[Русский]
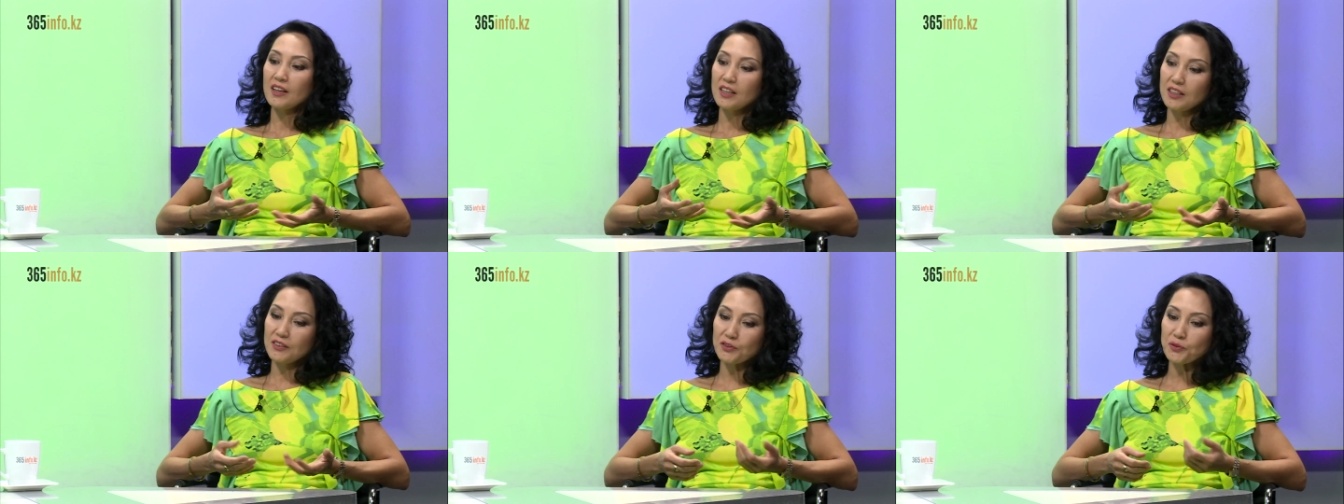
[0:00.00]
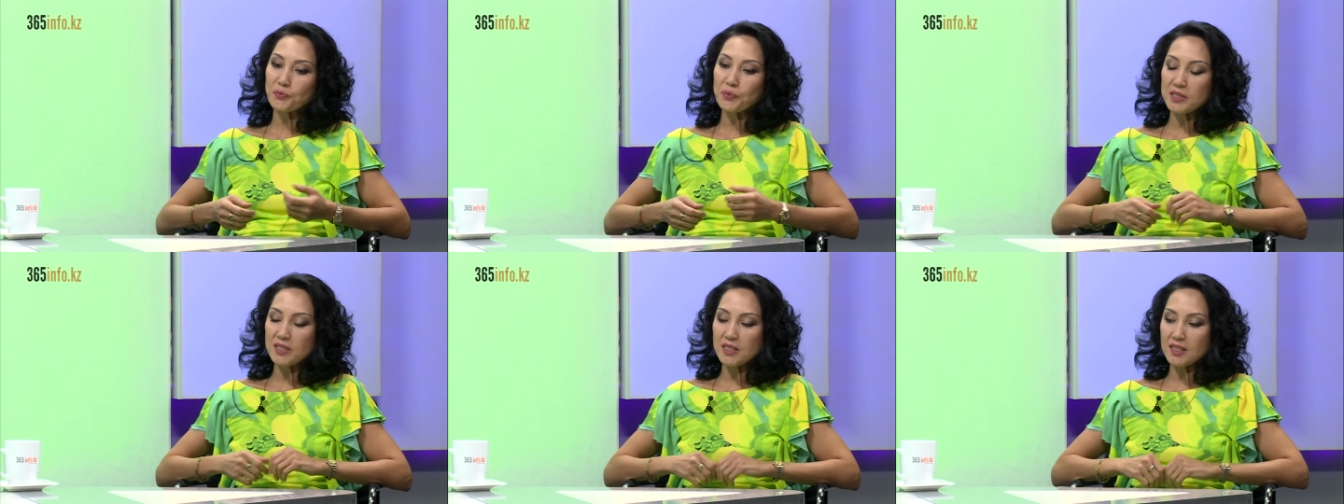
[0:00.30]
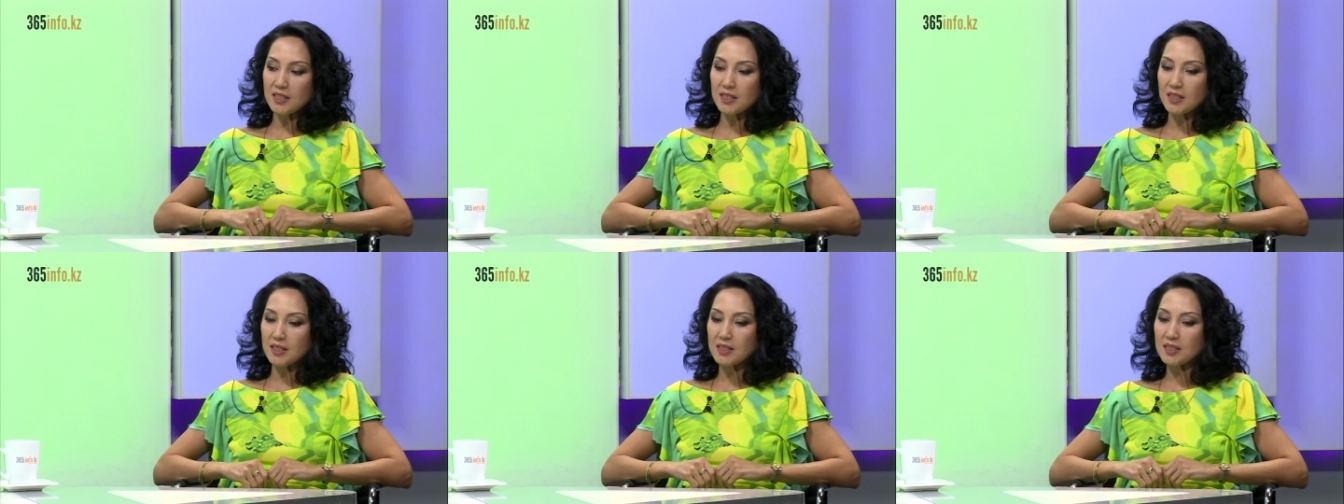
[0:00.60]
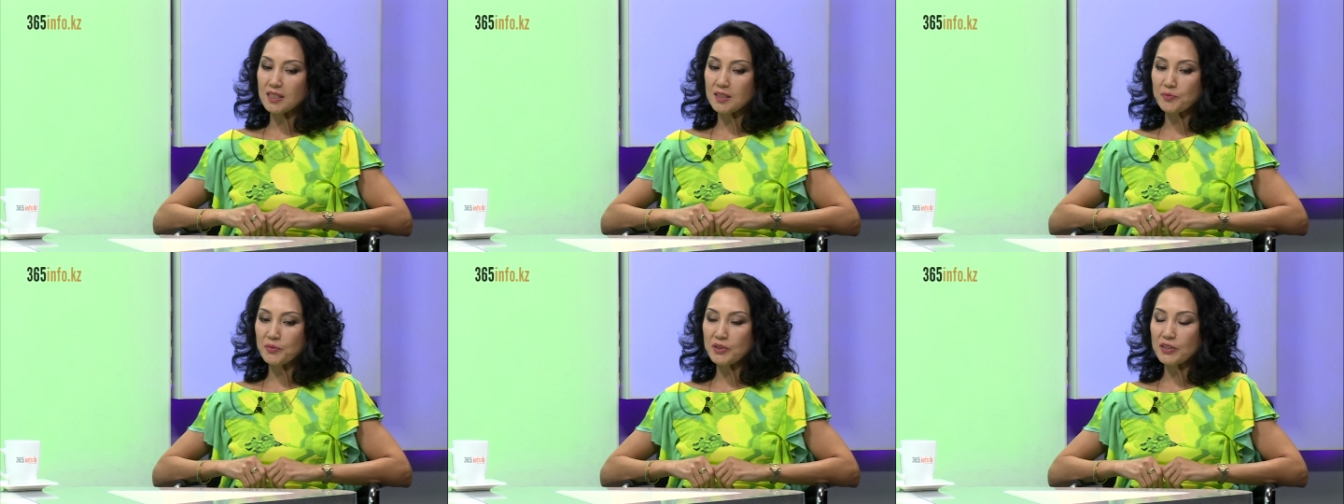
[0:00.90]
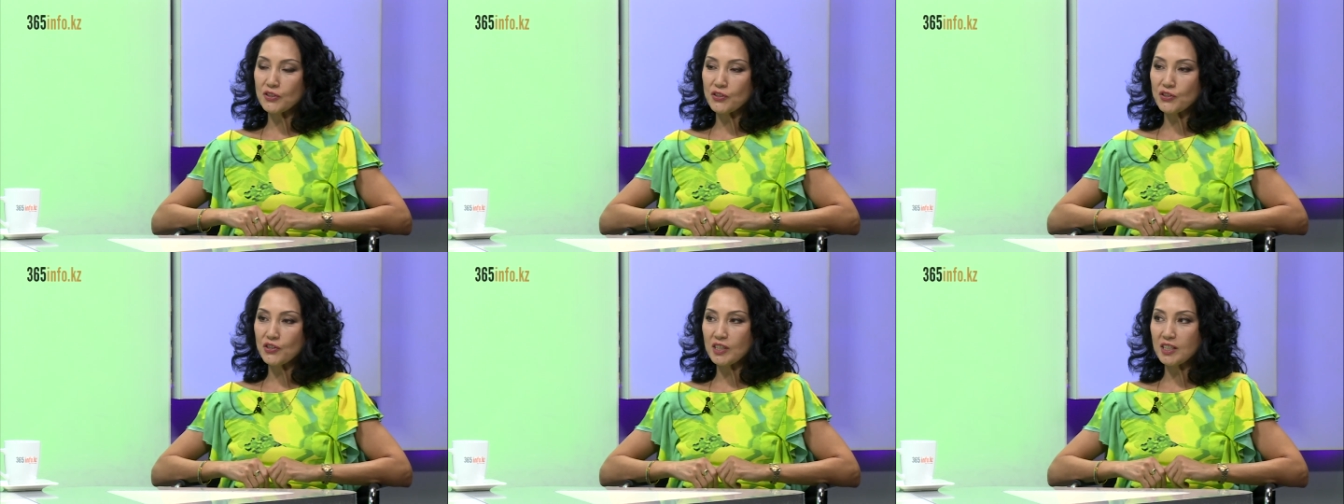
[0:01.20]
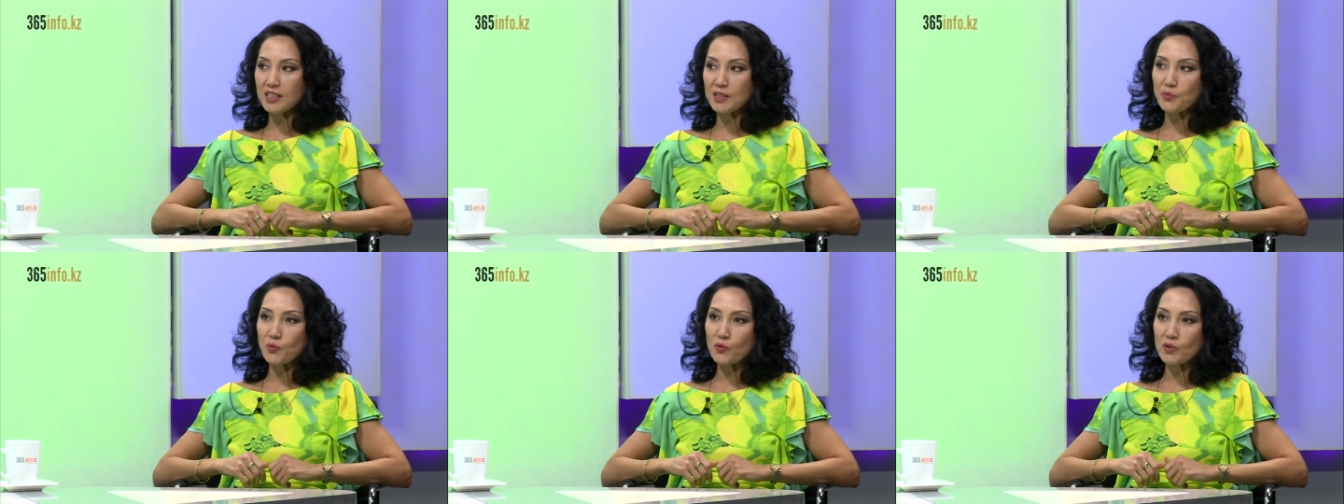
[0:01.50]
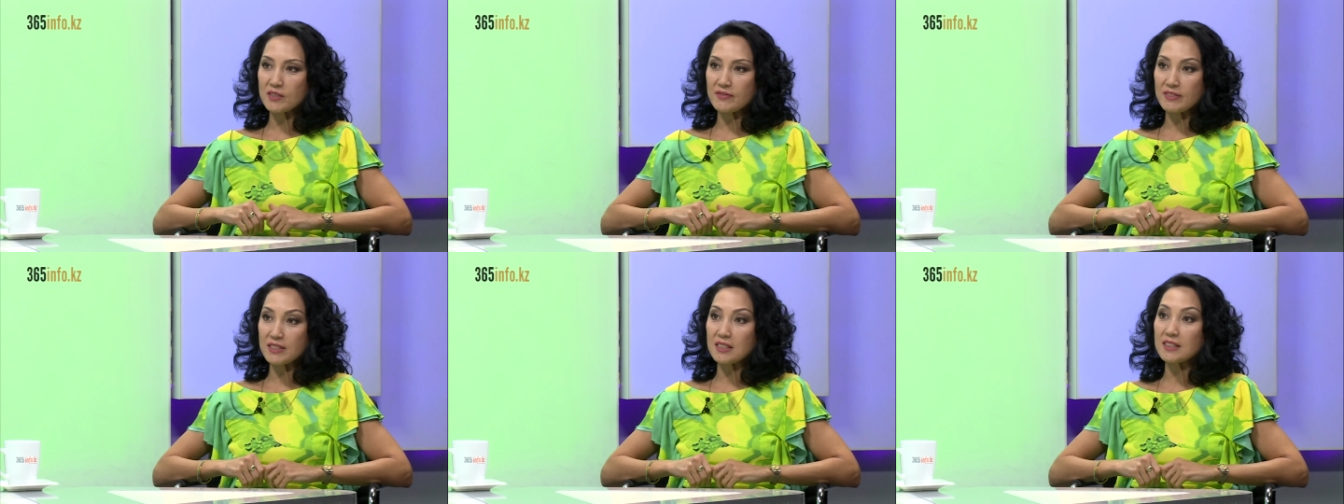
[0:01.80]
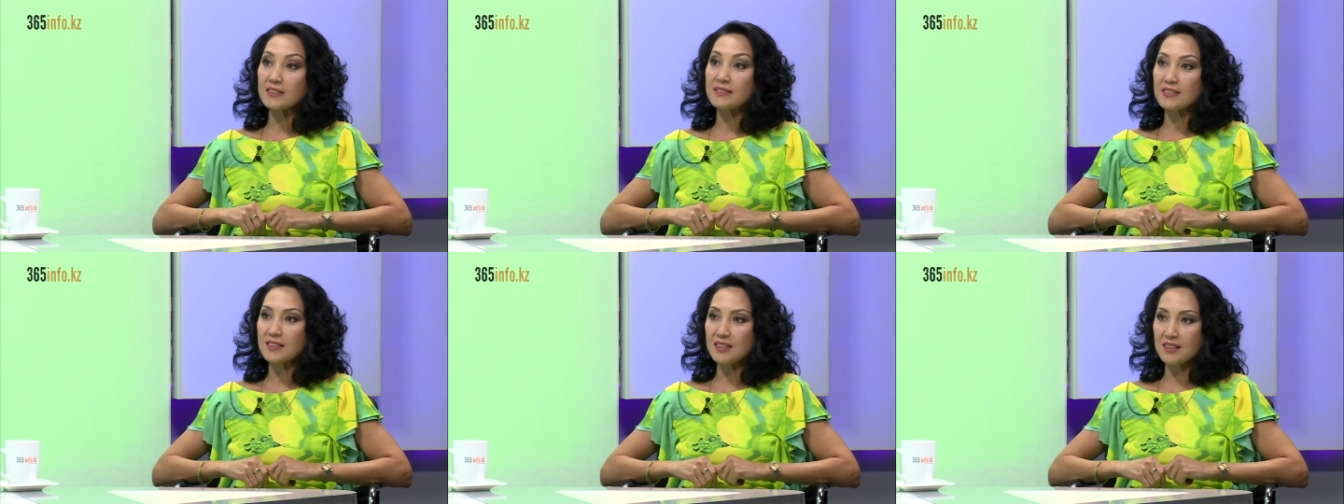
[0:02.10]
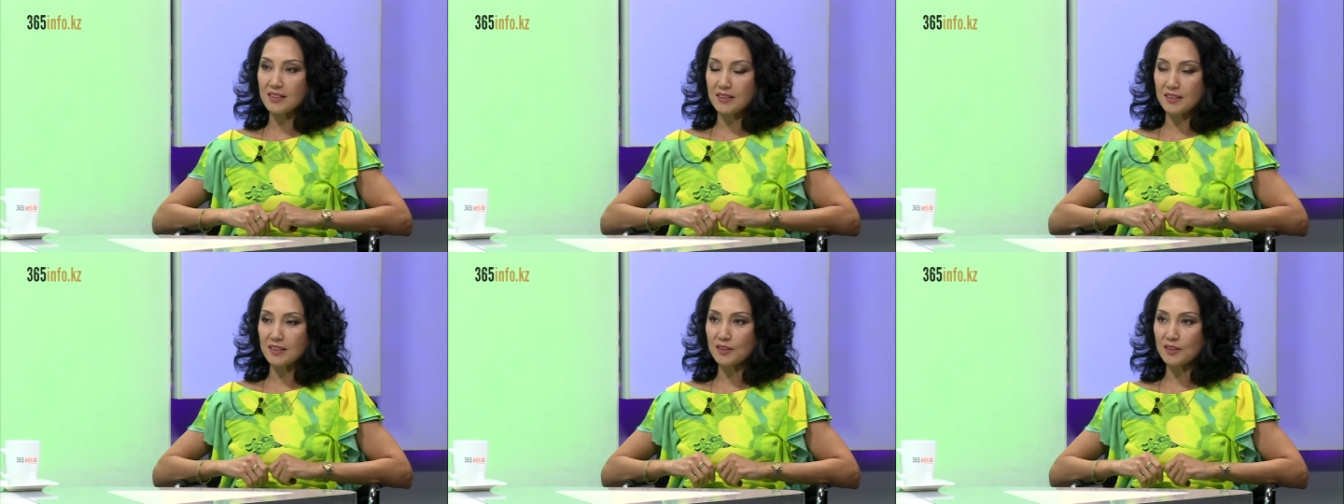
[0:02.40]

И вот последний концерт мы решили использовать клавесин.